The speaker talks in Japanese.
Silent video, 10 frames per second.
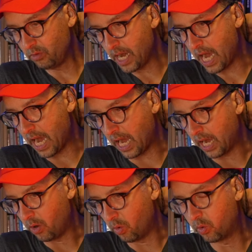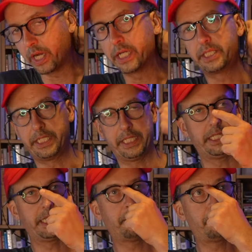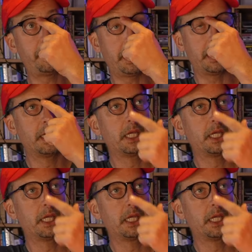ドがおかしいやっぱり